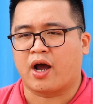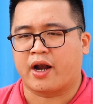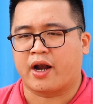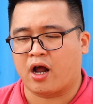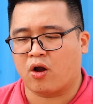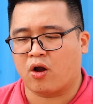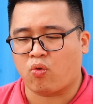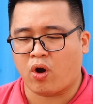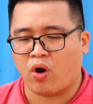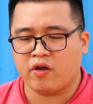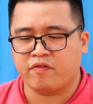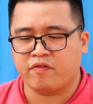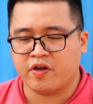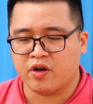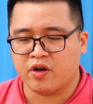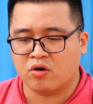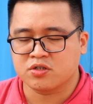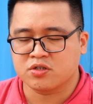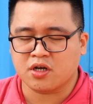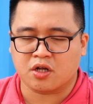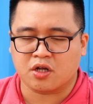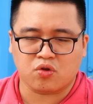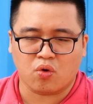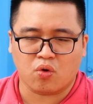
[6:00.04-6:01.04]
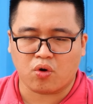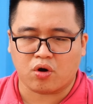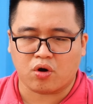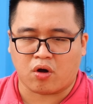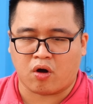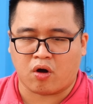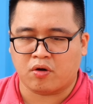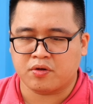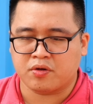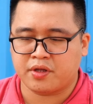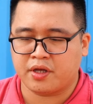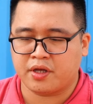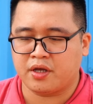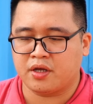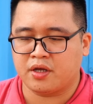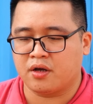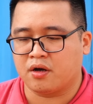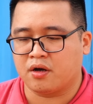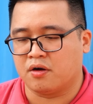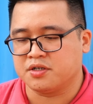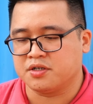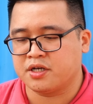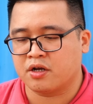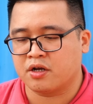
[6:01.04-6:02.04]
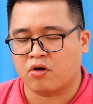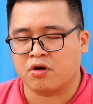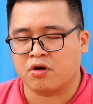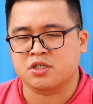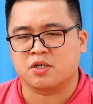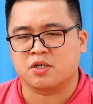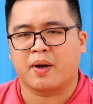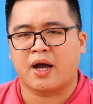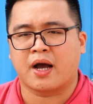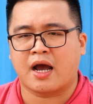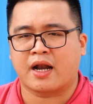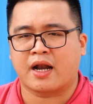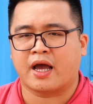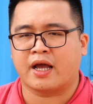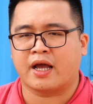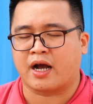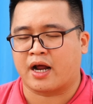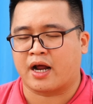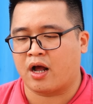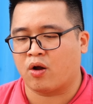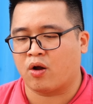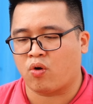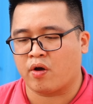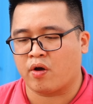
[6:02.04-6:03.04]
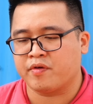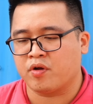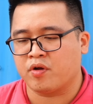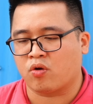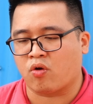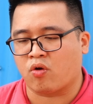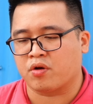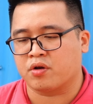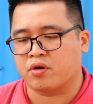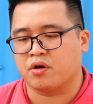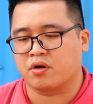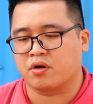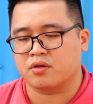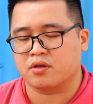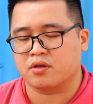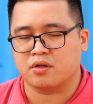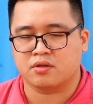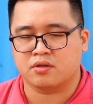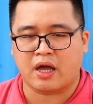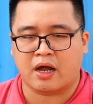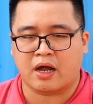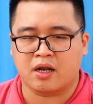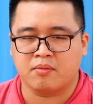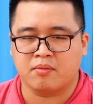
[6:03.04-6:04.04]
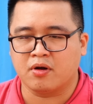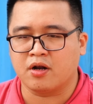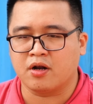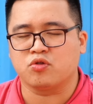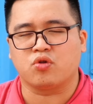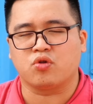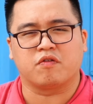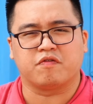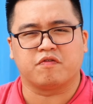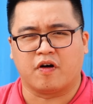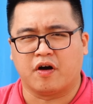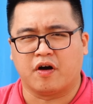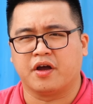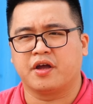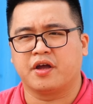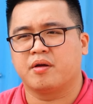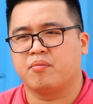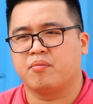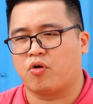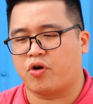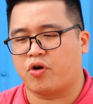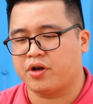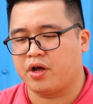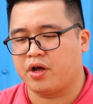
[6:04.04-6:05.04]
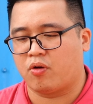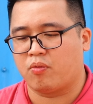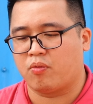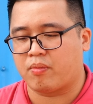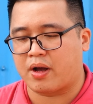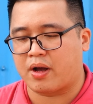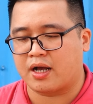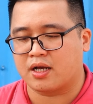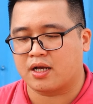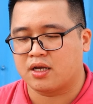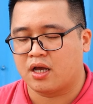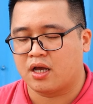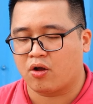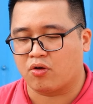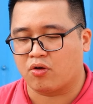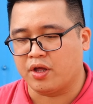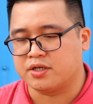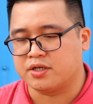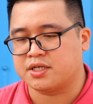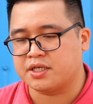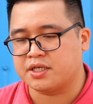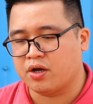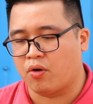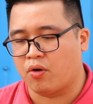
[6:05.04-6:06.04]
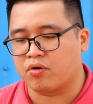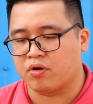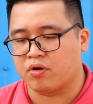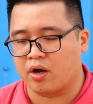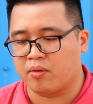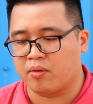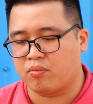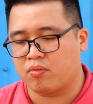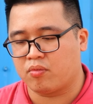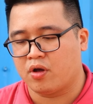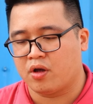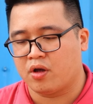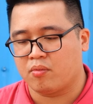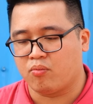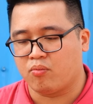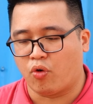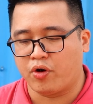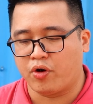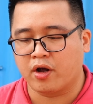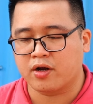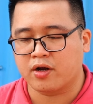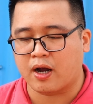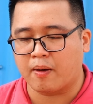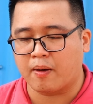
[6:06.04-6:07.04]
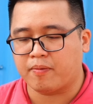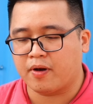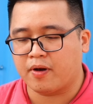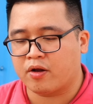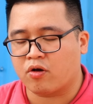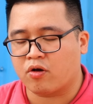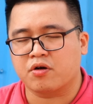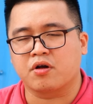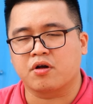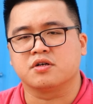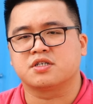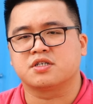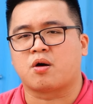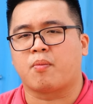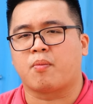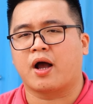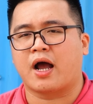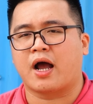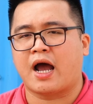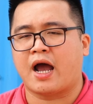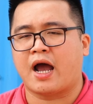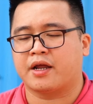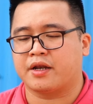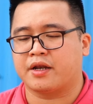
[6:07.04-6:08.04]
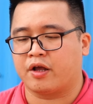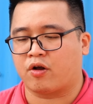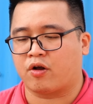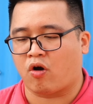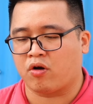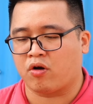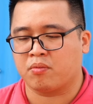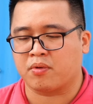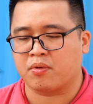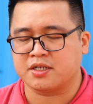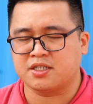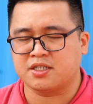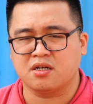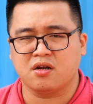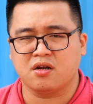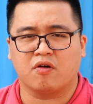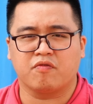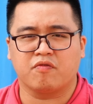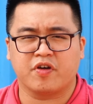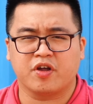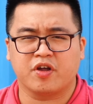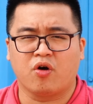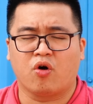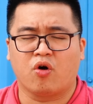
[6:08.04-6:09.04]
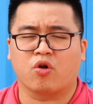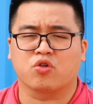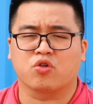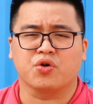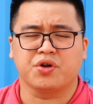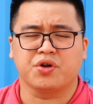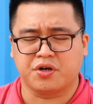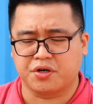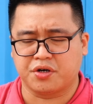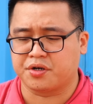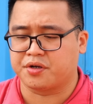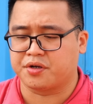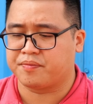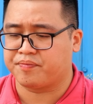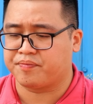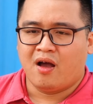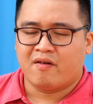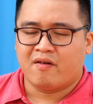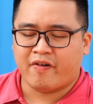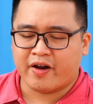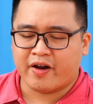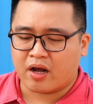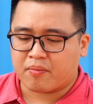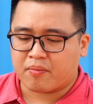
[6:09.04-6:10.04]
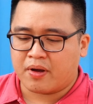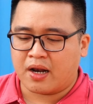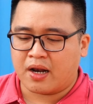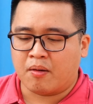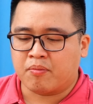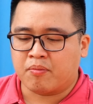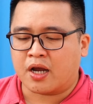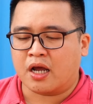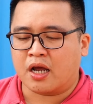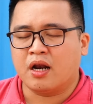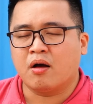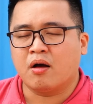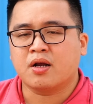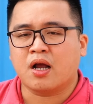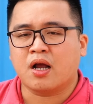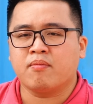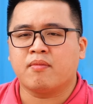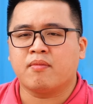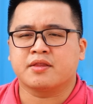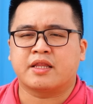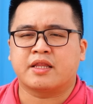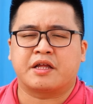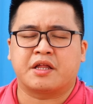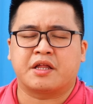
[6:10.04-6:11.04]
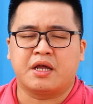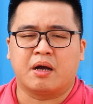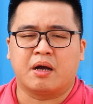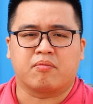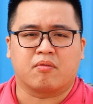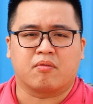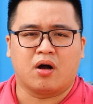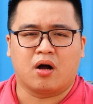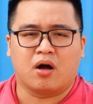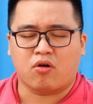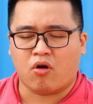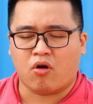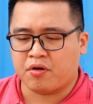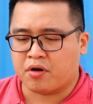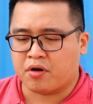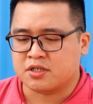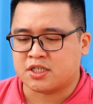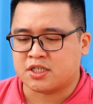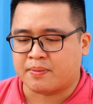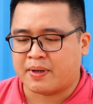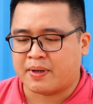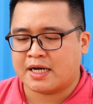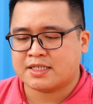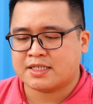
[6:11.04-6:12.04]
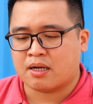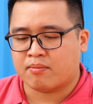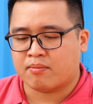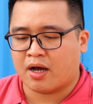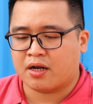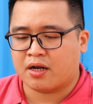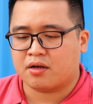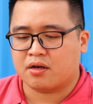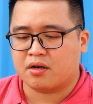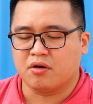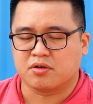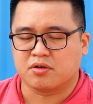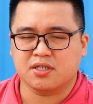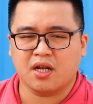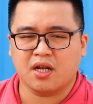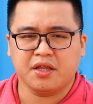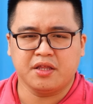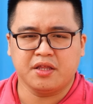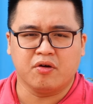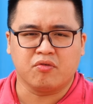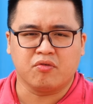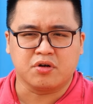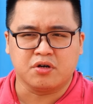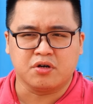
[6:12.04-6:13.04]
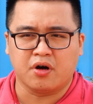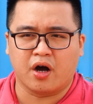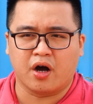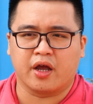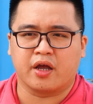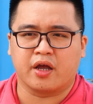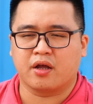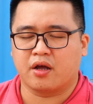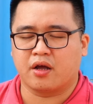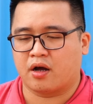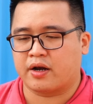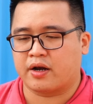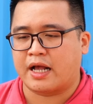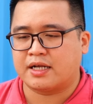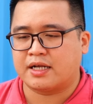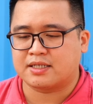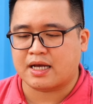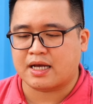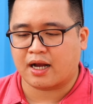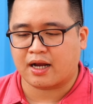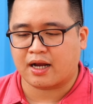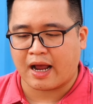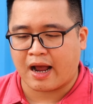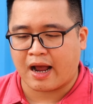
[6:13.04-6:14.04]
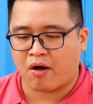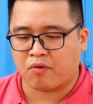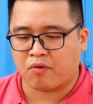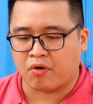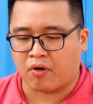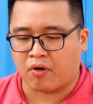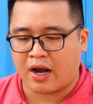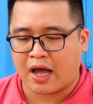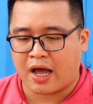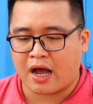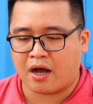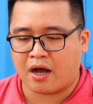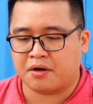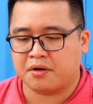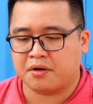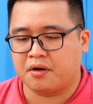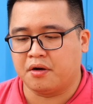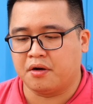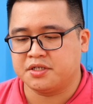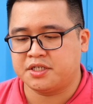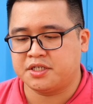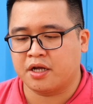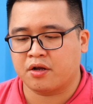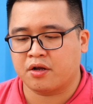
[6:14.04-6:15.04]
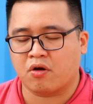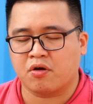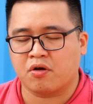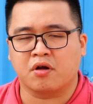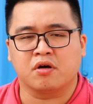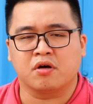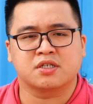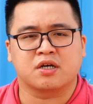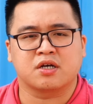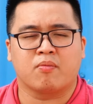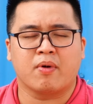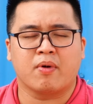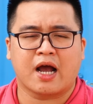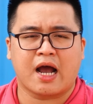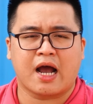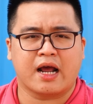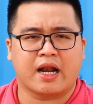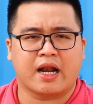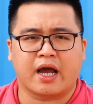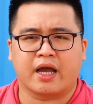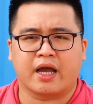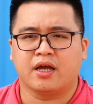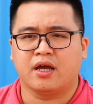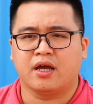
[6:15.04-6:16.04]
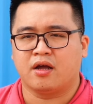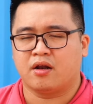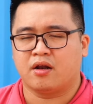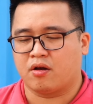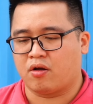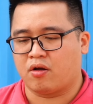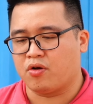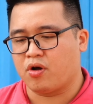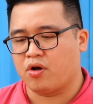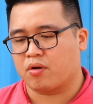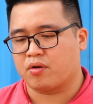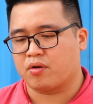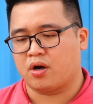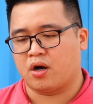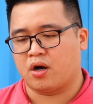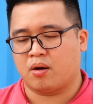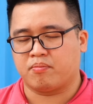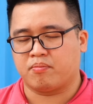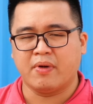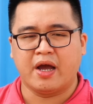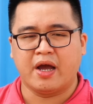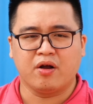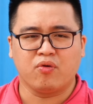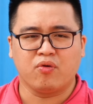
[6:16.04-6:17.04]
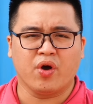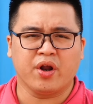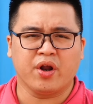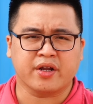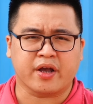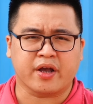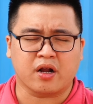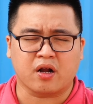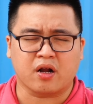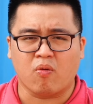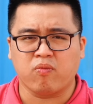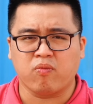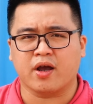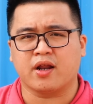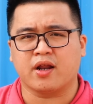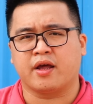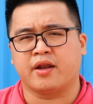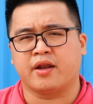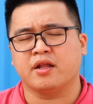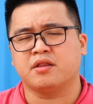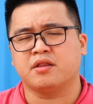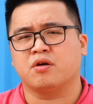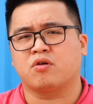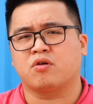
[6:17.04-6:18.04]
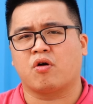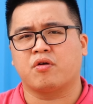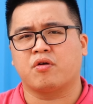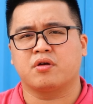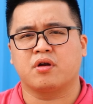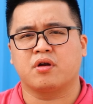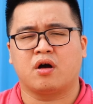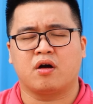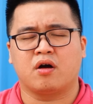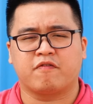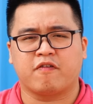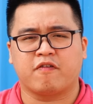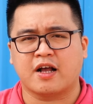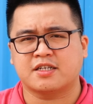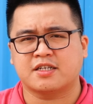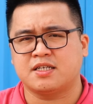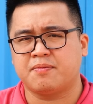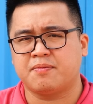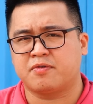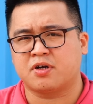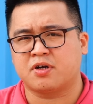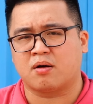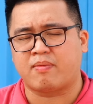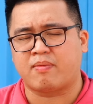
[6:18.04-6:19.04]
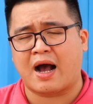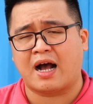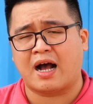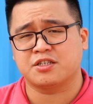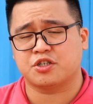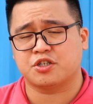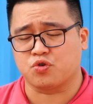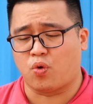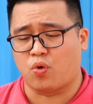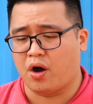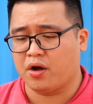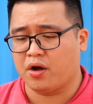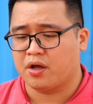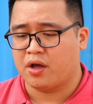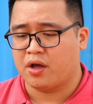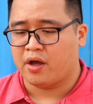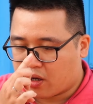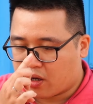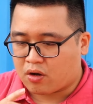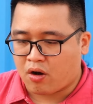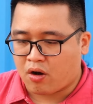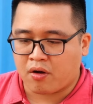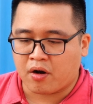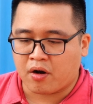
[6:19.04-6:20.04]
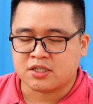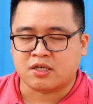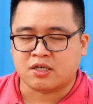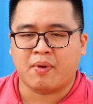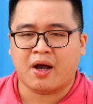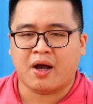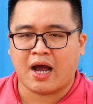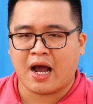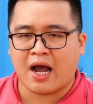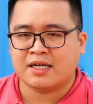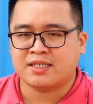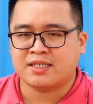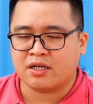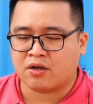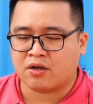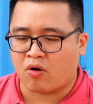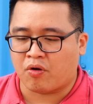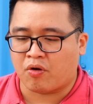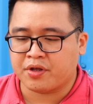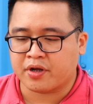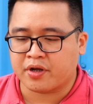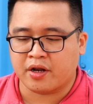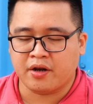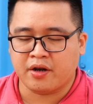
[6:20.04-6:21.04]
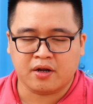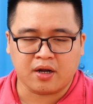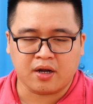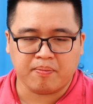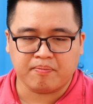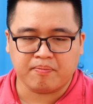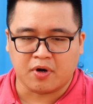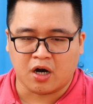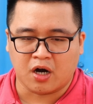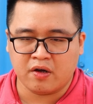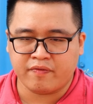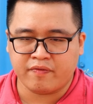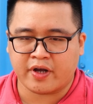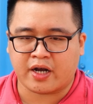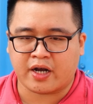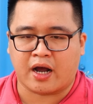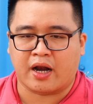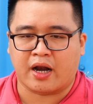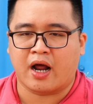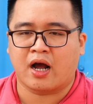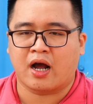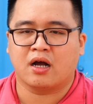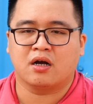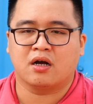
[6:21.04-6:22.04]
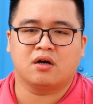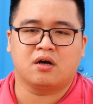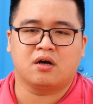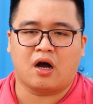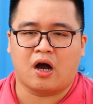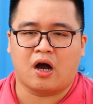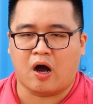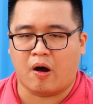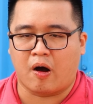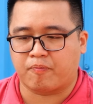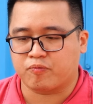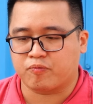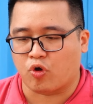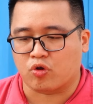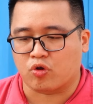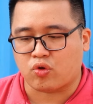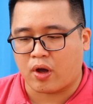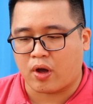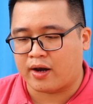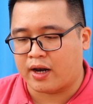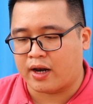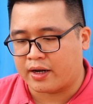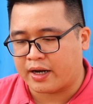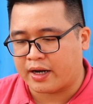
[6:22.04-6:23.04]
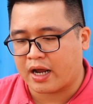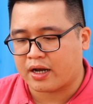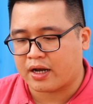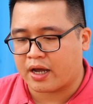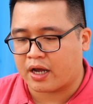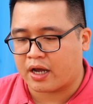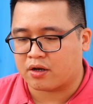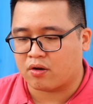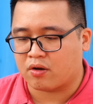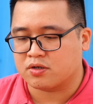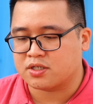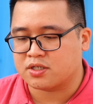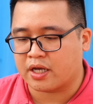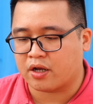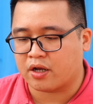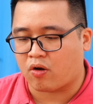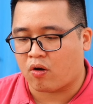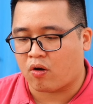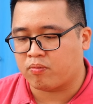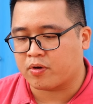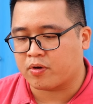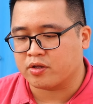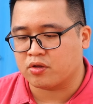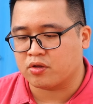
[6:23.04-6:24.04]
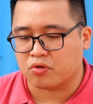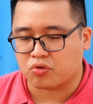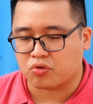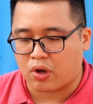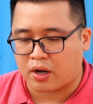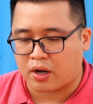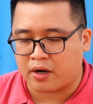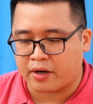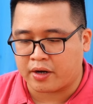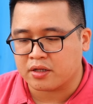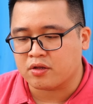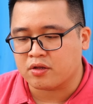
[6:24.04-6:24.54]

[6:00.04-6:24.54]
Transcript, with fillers: khả năng quay video rất là tốt của nó, thì ở trên con R6 Mark II này khả năng quay video còn được tăng lên mức là tuyệt vời. Một cái điều mà có thể sẽ nhiều người muốn nâng cấp lên con R6 Mark II để có được cái chất lượng video nó tốt hơn. Và đặc biệt là một cái nâng cấp mà tại thời điểm con R6 Mark II ra mắt được rất là nhiều người đánh giá cao, đó là ở trên con R6 Mark II này nó được bê nguyên cái công nghệ lấy nét từ con flagship R3 xuống. Con R6 Mark II sẽ có những cái nâng cấp mới về khả năng học thuật toán lấy nét này, nó sẽ có một cái thuật toán lấy